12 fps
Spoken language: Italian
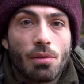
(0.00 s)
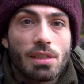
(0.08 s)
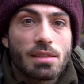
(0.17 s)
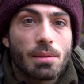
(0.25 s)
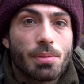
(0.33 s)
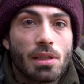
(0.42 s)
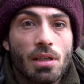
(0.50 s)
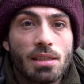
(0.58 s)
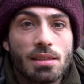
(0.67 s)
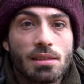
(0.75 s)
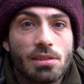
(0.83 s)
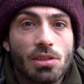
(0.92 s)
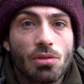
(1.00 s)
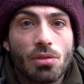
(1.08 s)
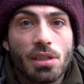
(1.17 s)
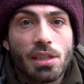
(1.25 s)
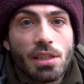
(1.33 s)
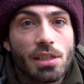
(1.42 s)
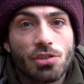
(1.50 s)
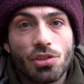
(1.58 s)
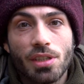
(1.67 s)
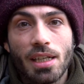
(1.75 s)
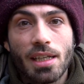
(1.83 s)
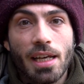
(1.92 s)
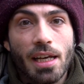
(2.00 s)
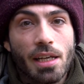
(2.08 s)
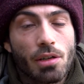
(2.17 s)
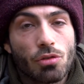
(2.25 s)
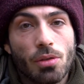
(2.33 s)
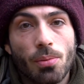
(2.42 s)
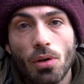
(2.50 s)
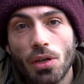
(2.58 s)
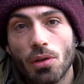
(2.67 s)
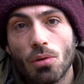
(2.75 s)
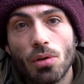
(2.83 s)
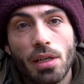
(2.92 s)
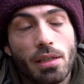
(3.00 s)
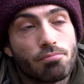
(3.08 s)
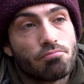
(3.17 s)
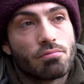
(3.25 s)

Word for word: queste piccole sessioni giornaliere o di poche ore,